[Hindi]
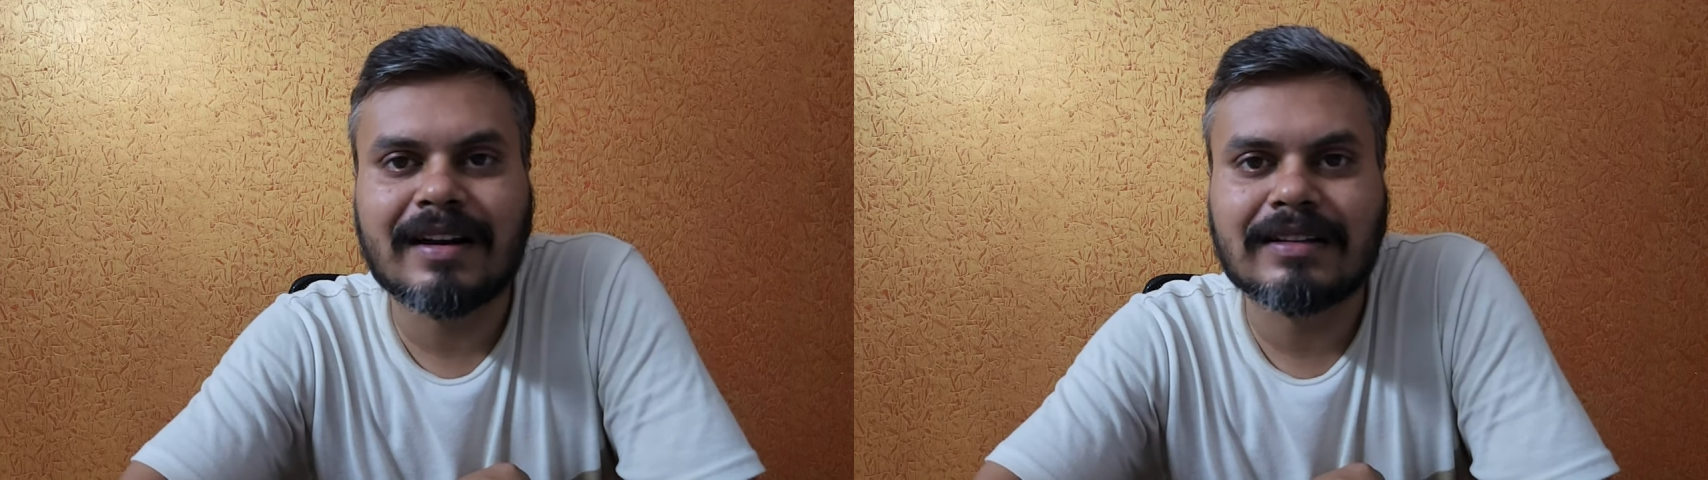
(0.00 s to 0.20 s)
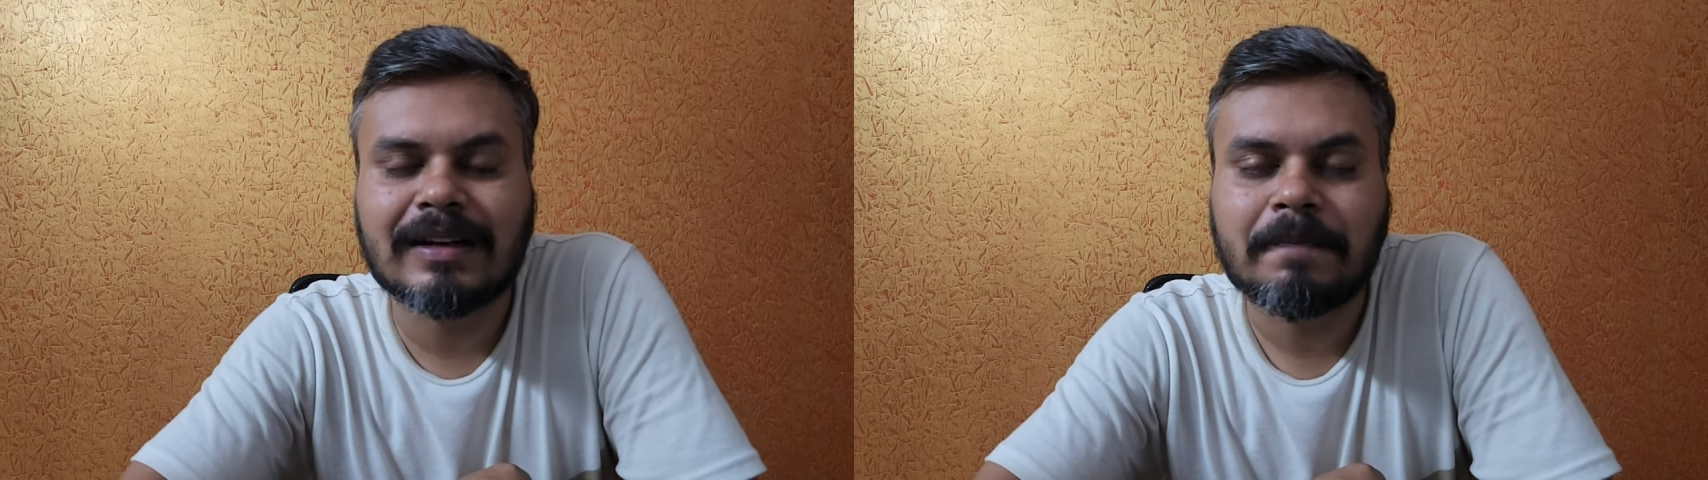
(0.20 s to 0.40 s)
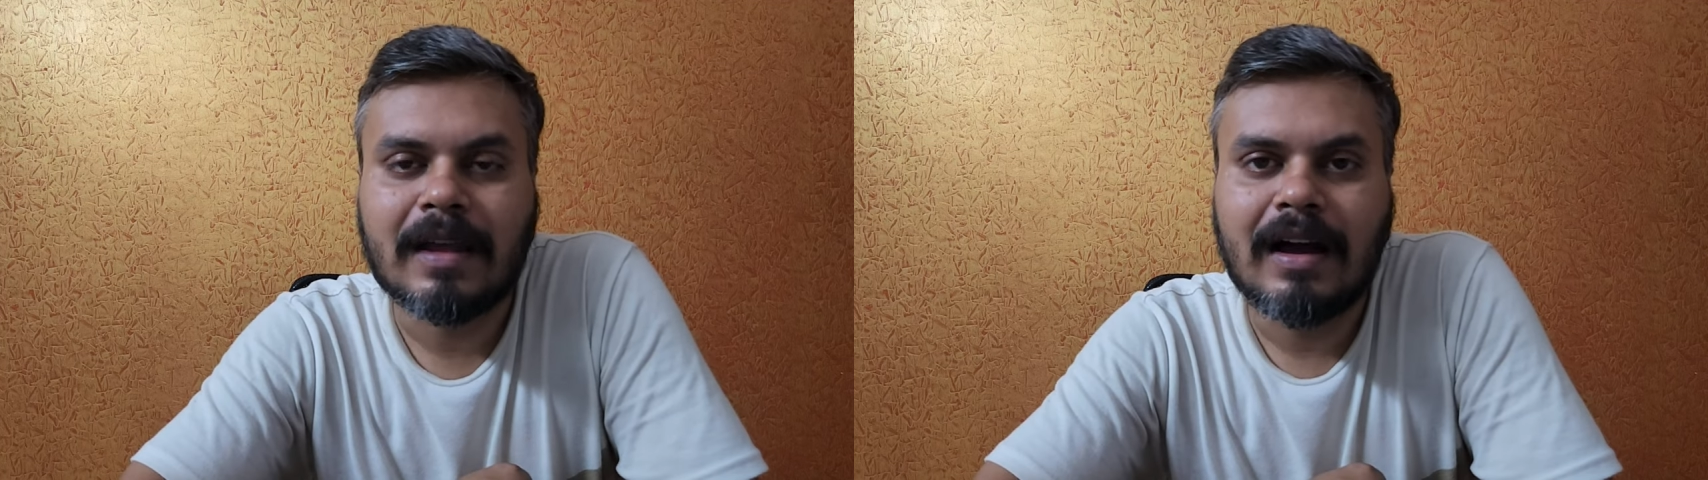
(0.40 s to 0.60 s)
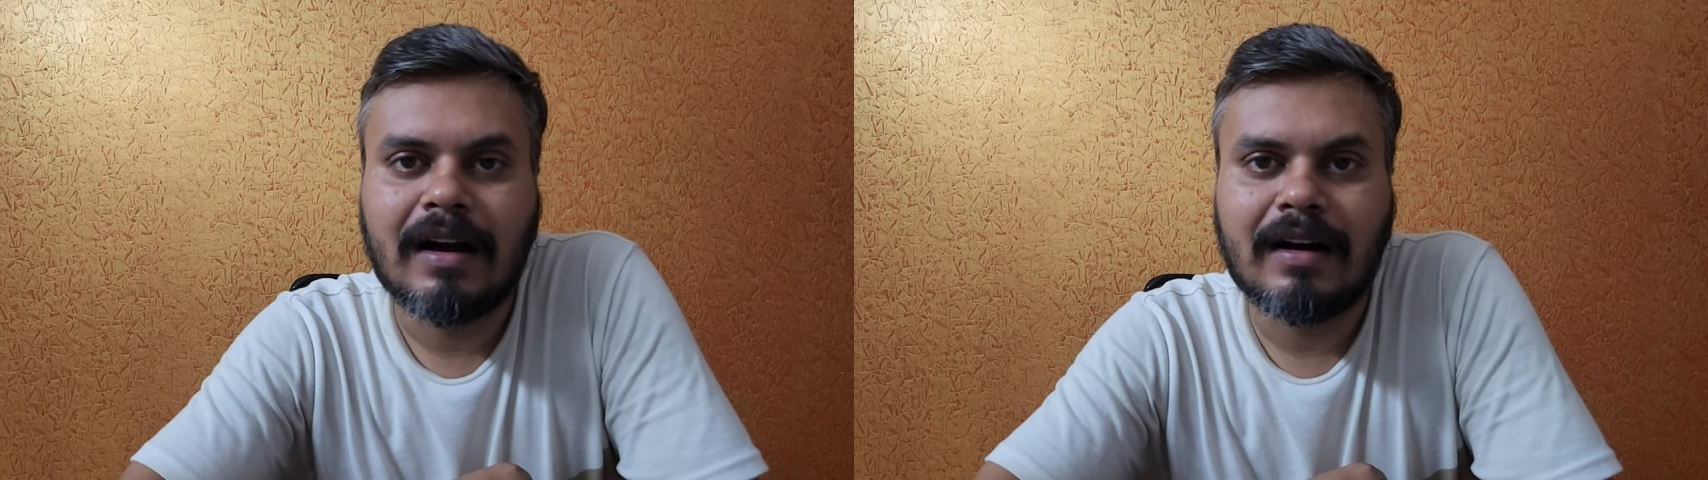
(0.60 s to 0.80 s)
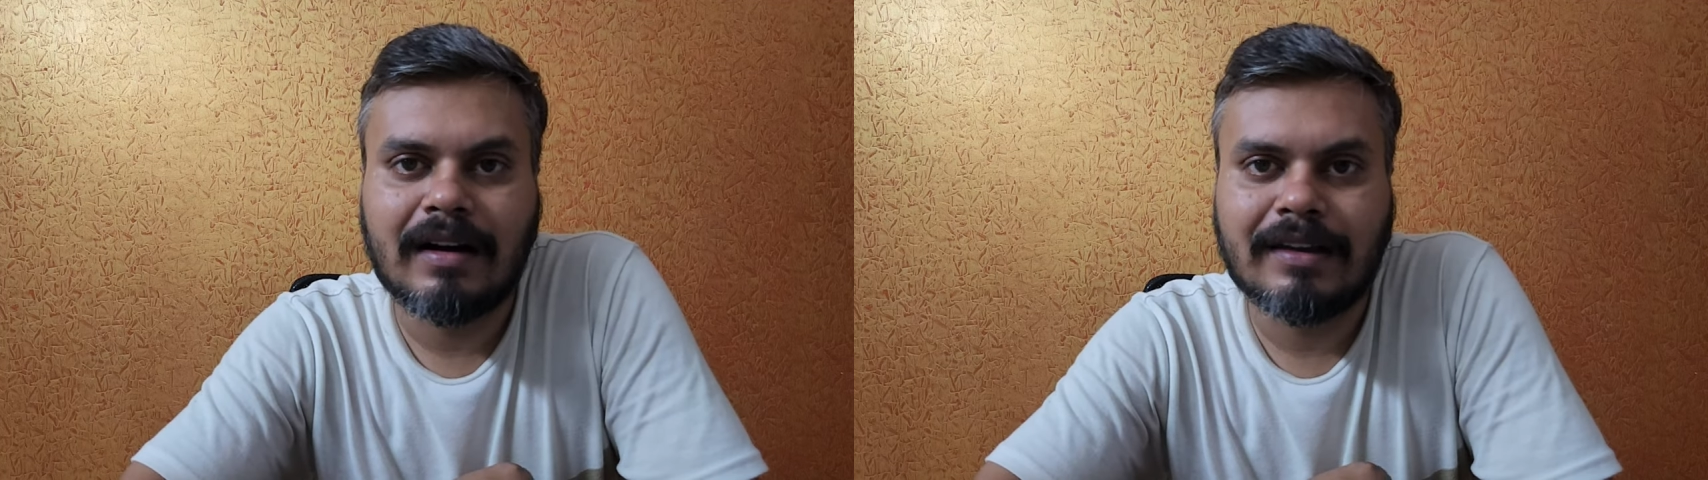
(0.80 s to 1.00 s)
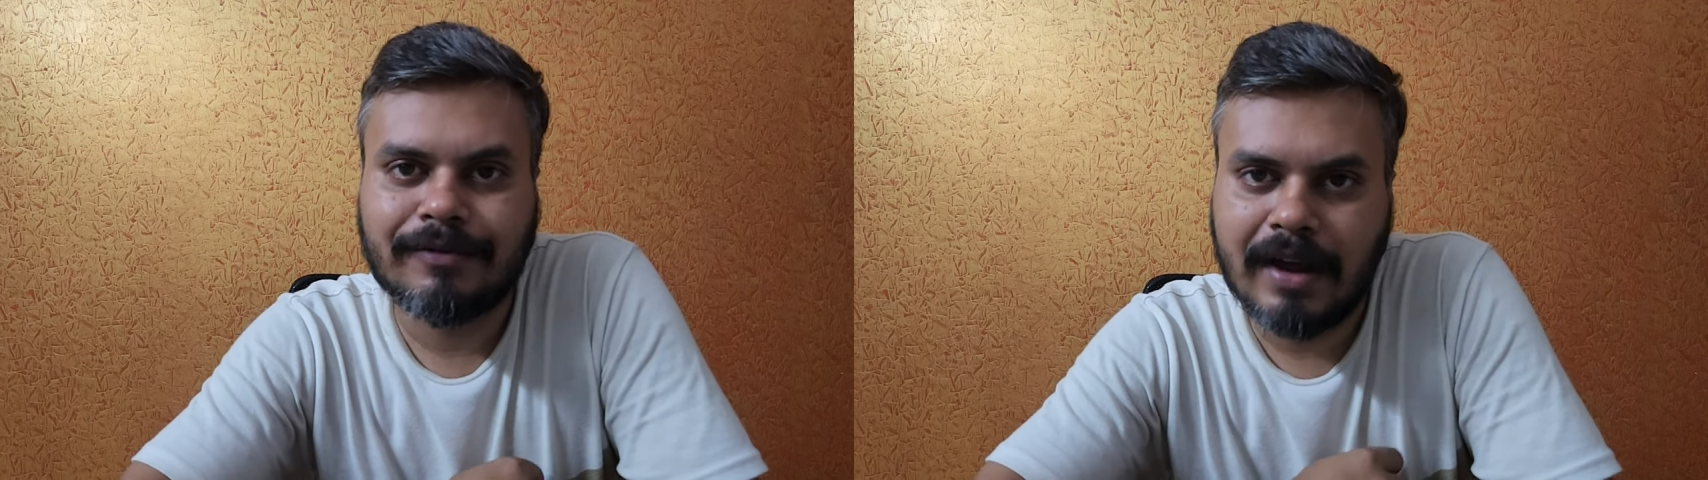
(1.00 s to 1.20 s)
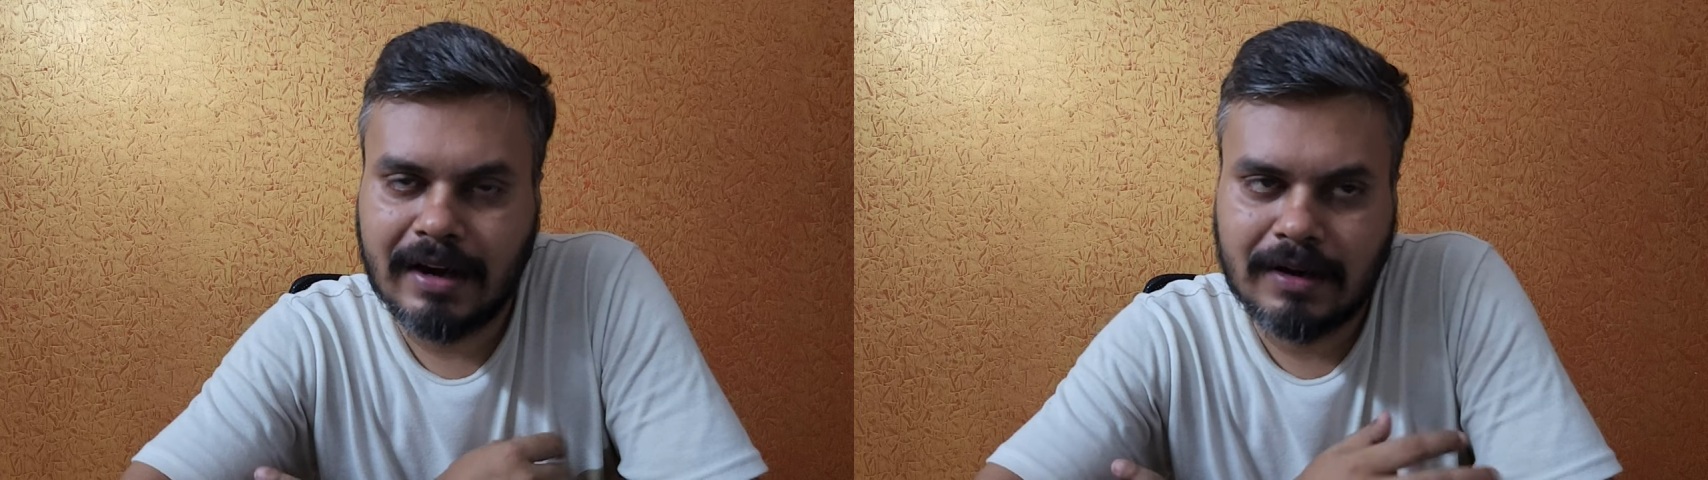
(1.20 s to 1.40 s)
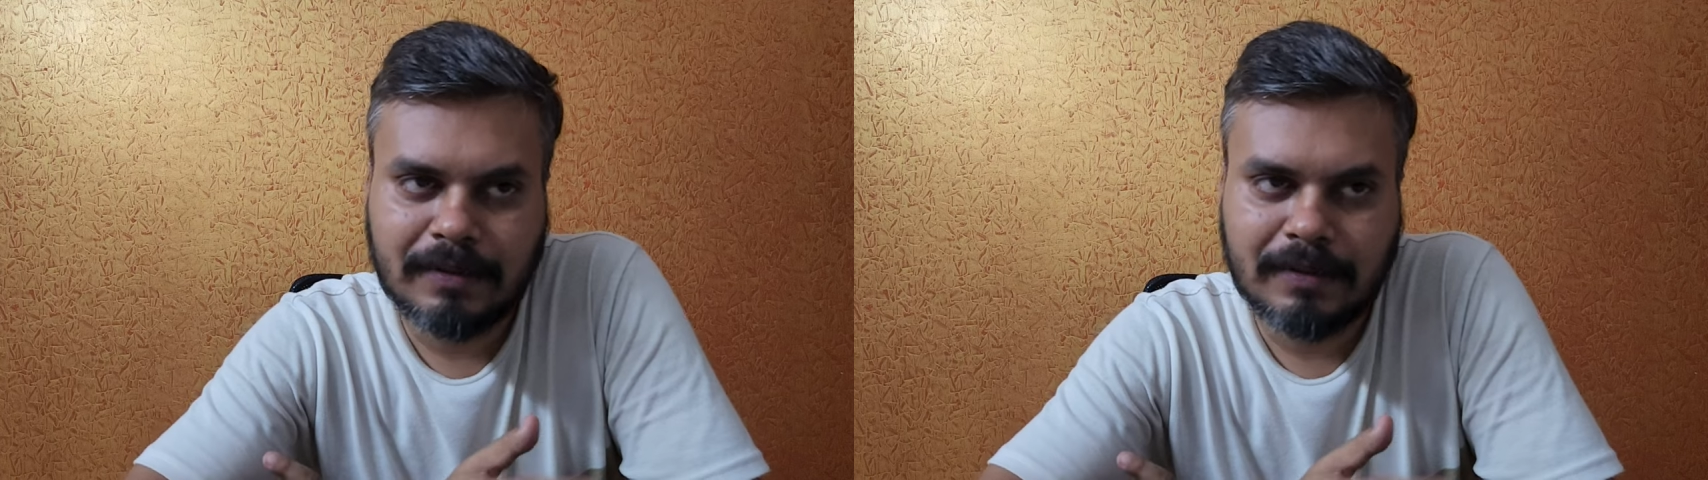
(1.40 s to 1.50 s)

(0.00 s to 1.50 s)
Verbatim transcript: था इनफैक्ट uh,